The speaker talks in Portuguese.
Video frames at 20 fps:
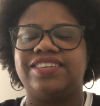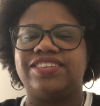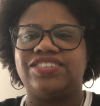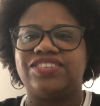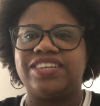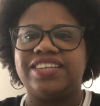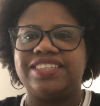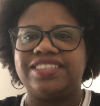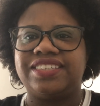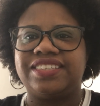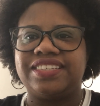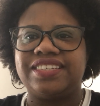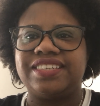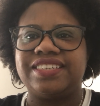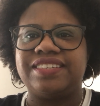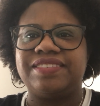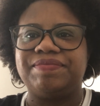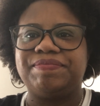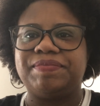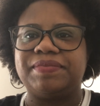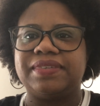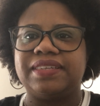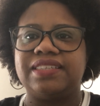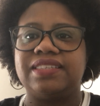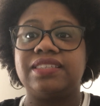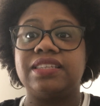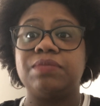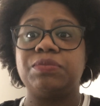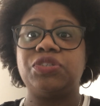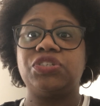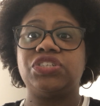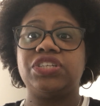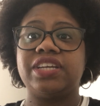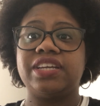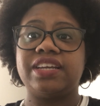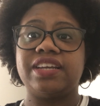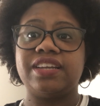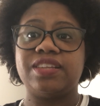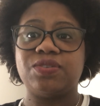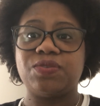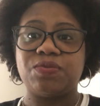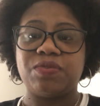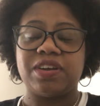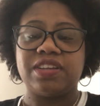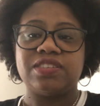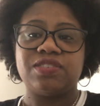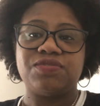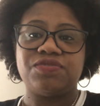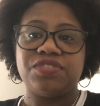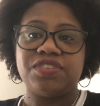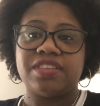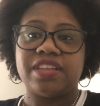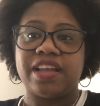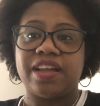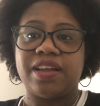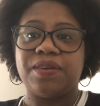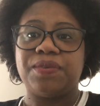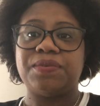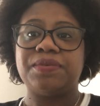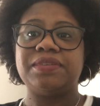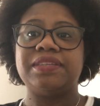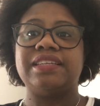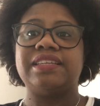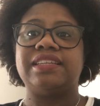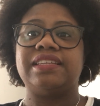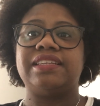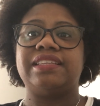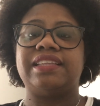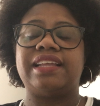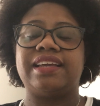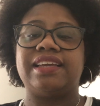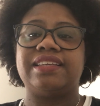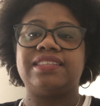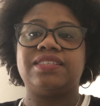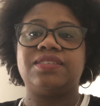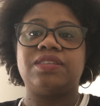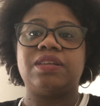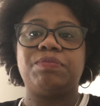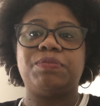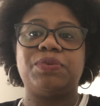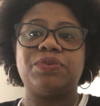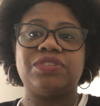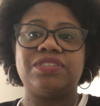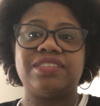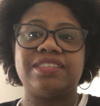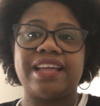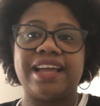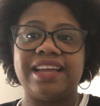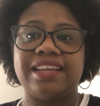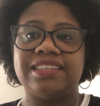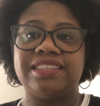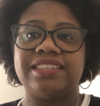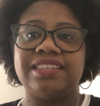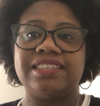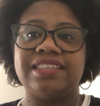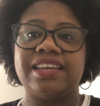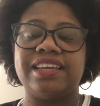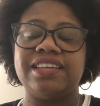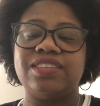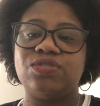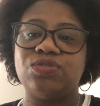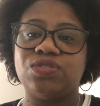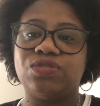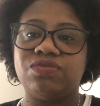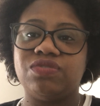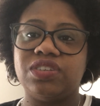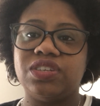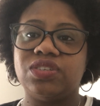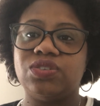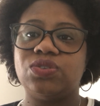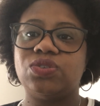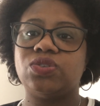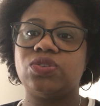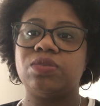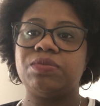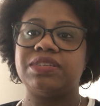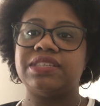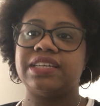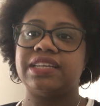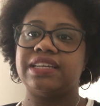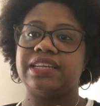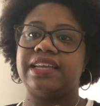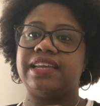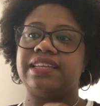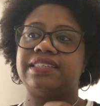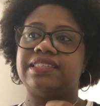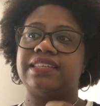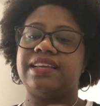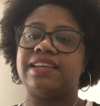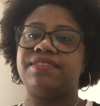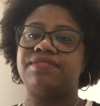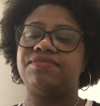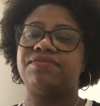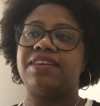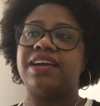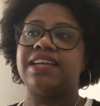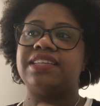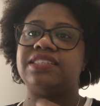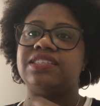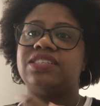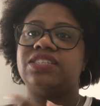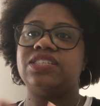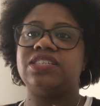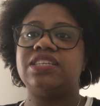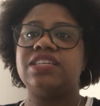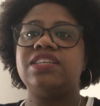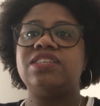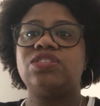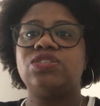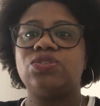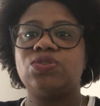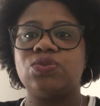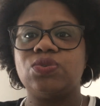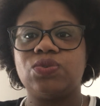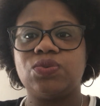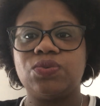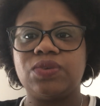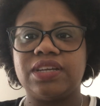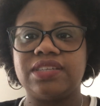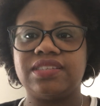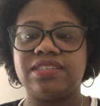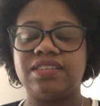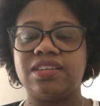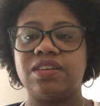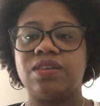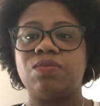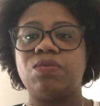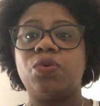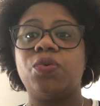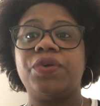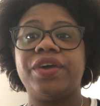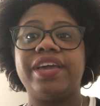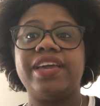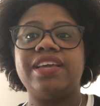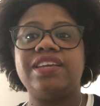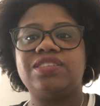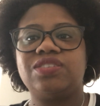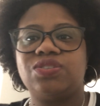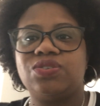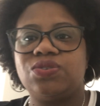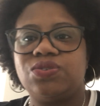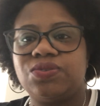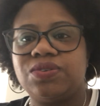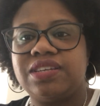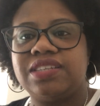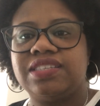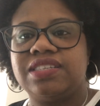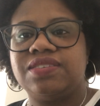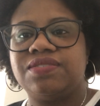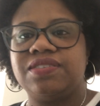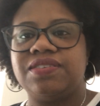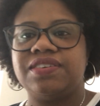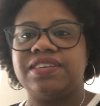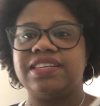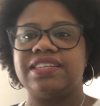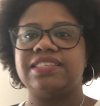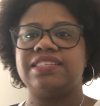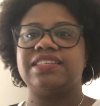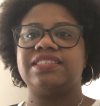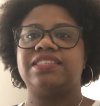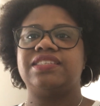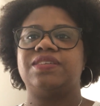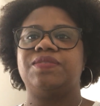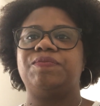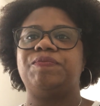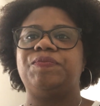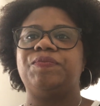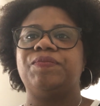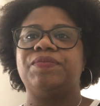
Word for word: Gente, estamos chegando quase ao final na questão da postagem aí dos vídeos sobre essa, essa fase de estruturação ou reestruturação da organização.